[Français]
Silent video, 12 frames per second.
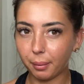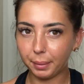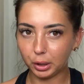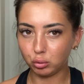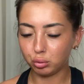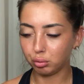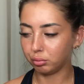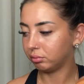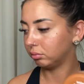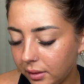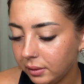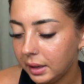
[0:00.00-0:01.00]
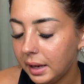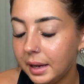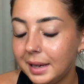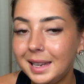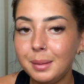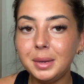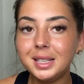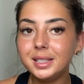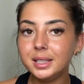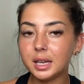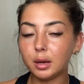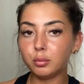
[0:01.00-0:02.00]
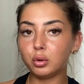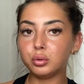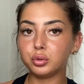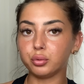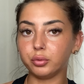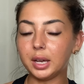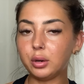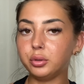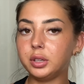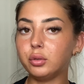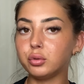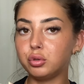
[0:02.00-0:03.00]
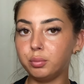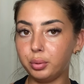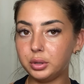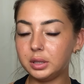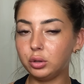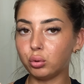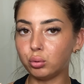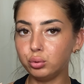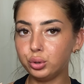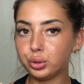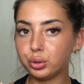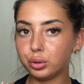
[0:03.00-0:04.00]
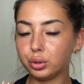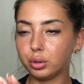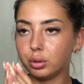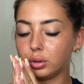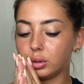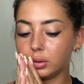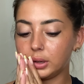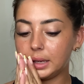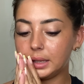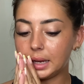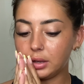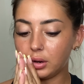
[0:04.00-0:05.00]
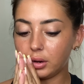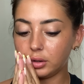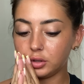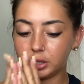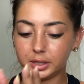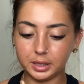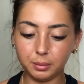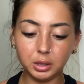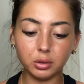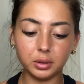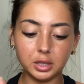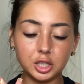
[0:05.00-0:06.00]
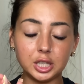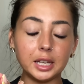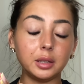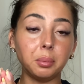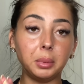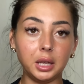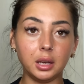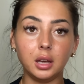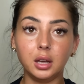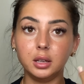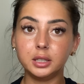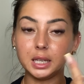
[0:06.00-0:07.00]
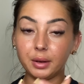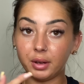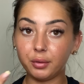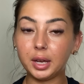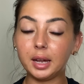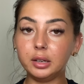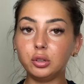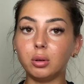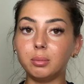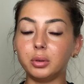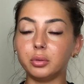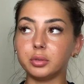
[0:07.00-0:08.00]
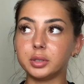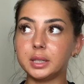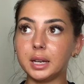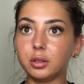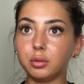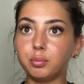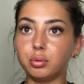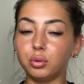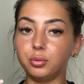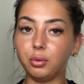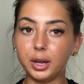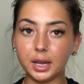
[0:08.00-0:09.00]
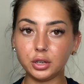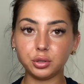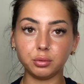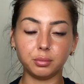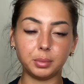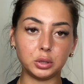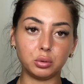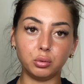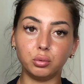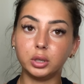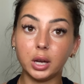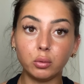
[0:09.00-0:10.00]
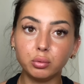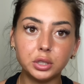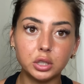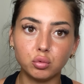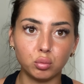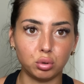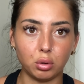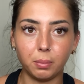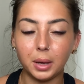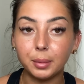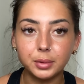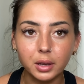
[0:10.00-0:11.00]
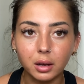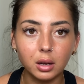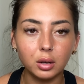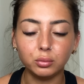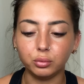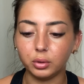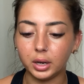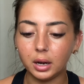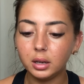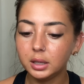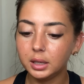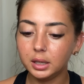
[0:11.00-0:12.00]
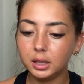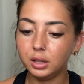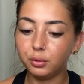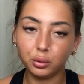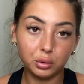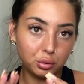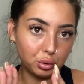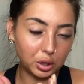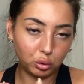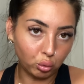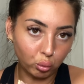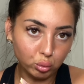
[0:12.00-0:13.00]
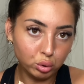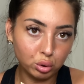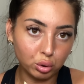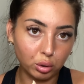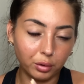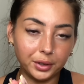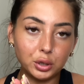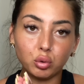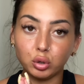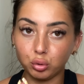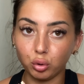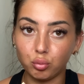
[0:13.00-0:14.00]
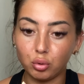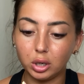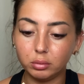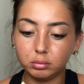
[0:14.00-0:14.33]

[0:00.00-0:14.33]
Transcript: par-dessus. Les médicaments sont à côté dans une petite trousse. Euh, et d'ailleurs, je les ai mis dans hygiène, mais ça va aller dans mon sac pour le voyage. Parce que au cas où, si je me sens pas bien ou voilà, il faut que cette trousse, en fait, soit sur moi.